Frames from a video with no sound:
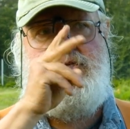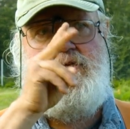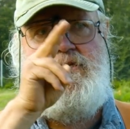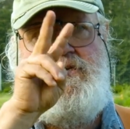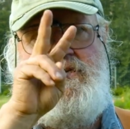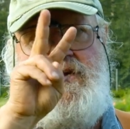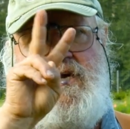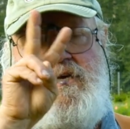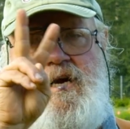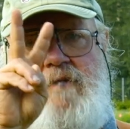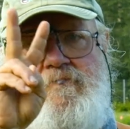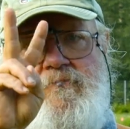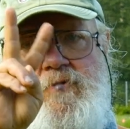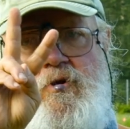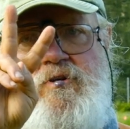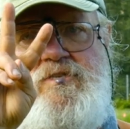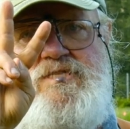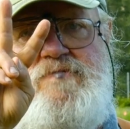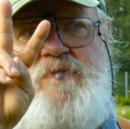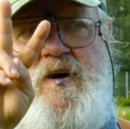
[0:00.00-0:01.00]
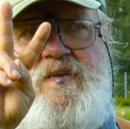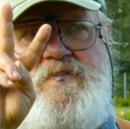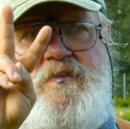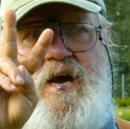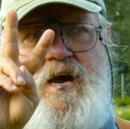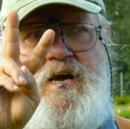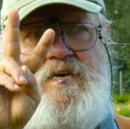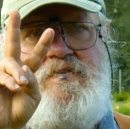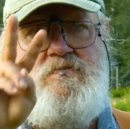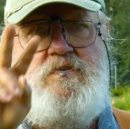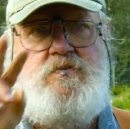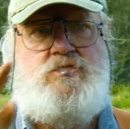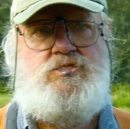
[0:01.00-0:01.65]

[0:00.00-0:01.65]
il y a comme deux hypothèses.